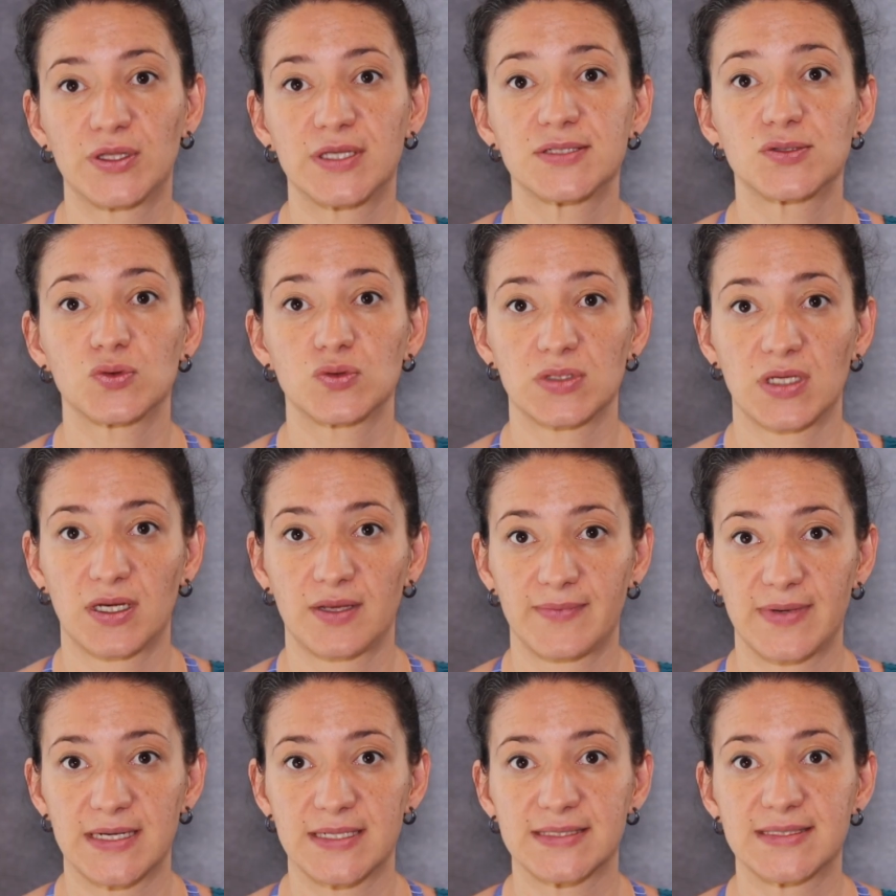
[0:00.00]
de
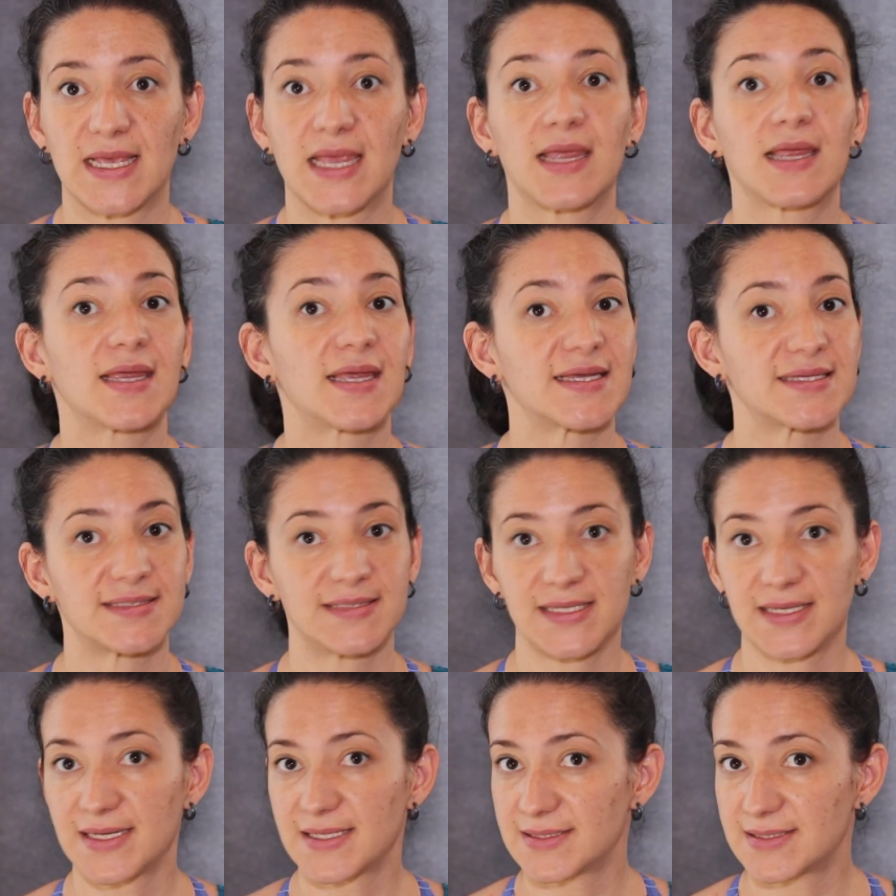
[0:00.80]
suscribirse que
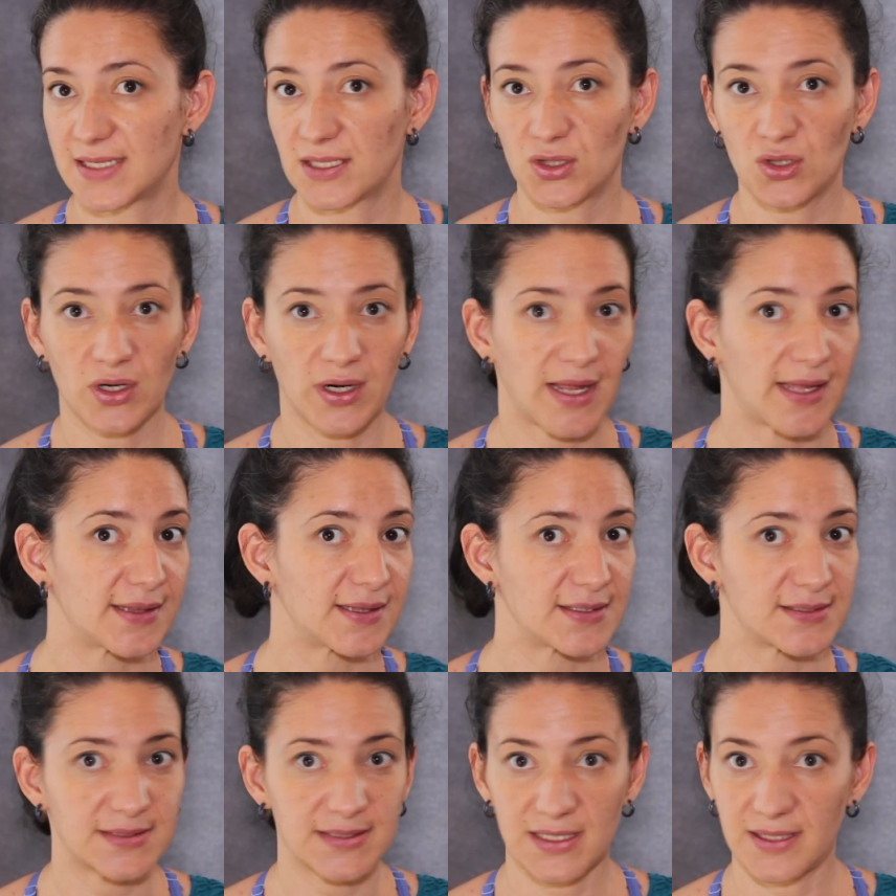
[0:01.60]
sigue siendo
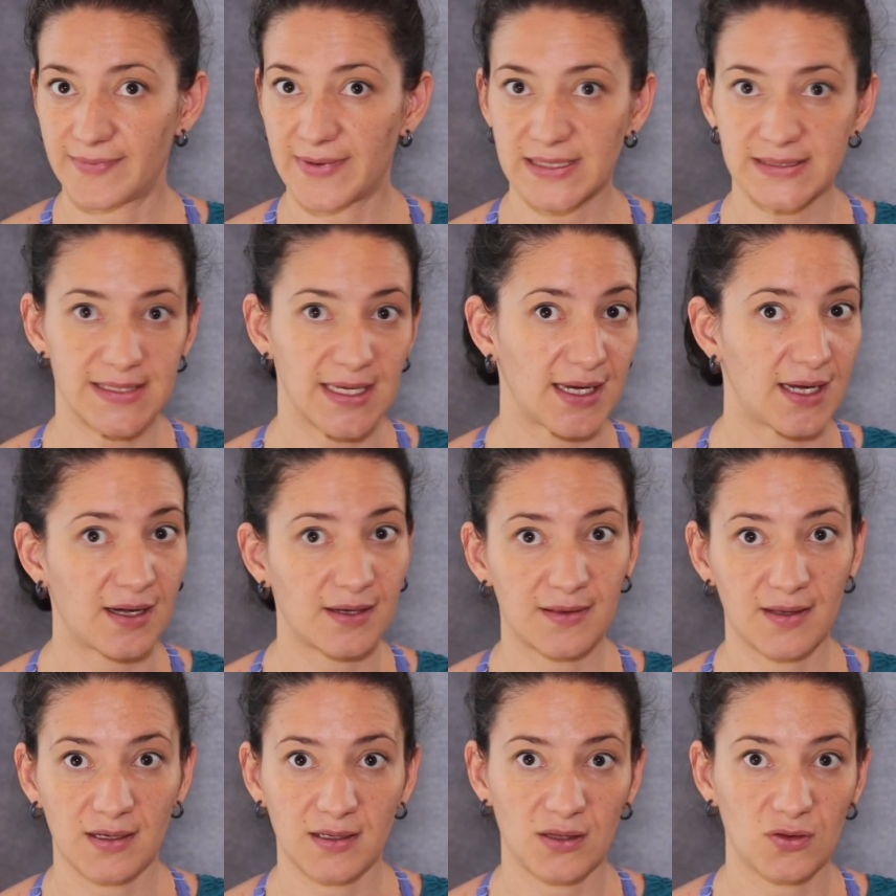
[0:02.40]
gratis y va a
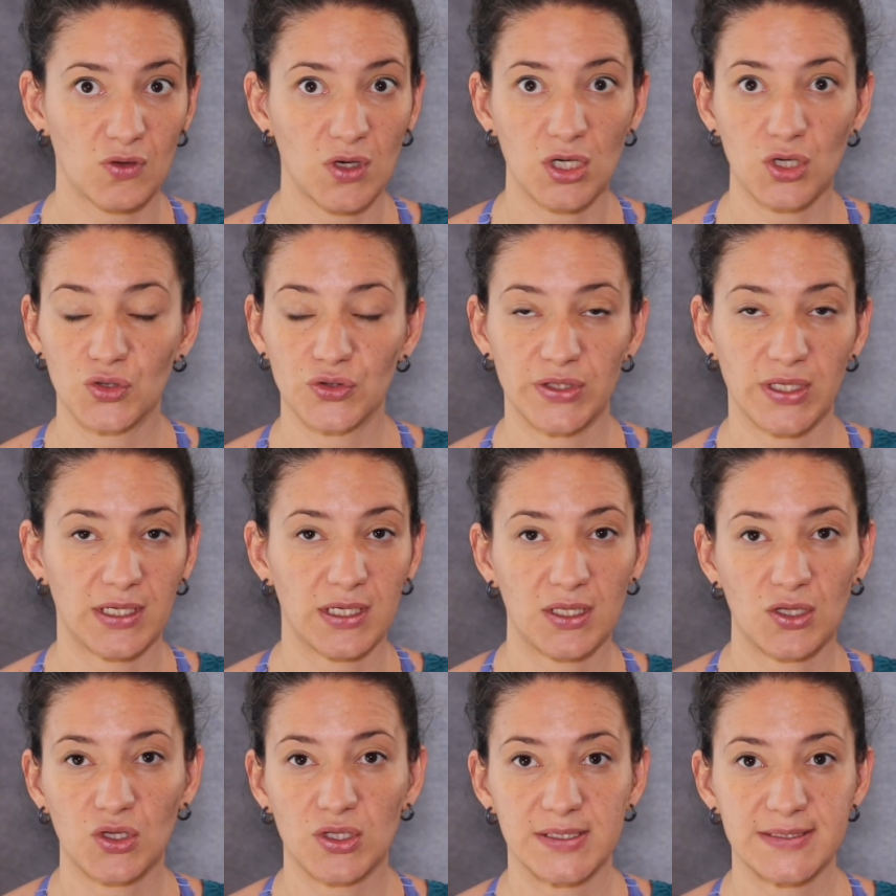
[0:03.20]
seguir teniendo el
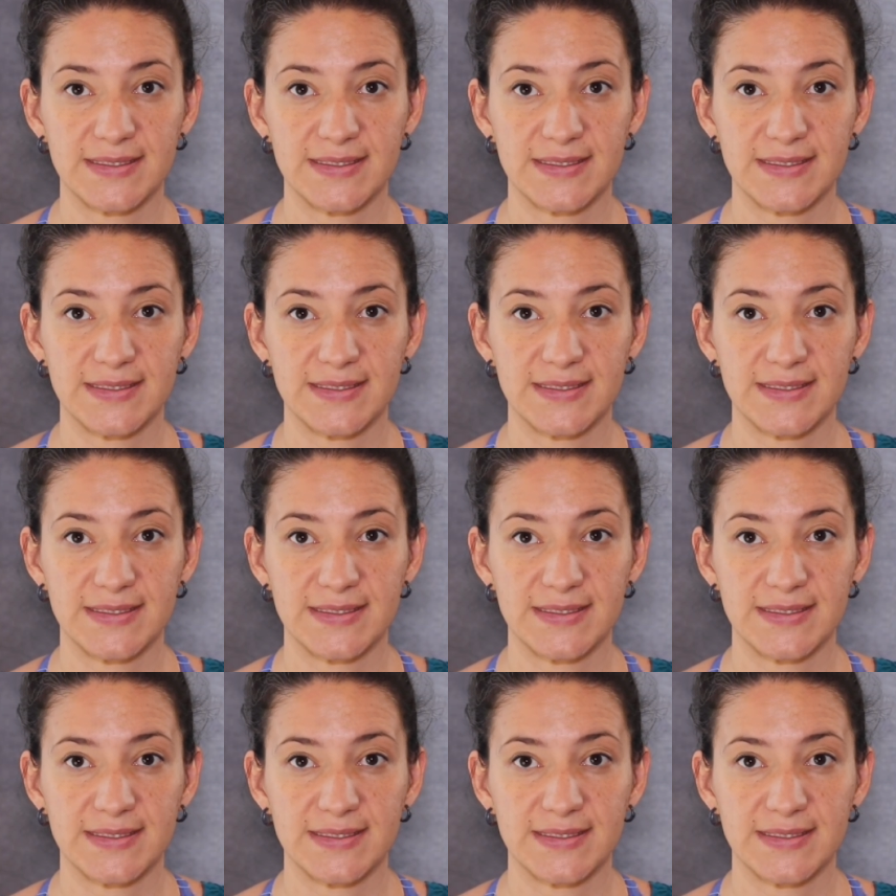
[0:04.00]
contenido de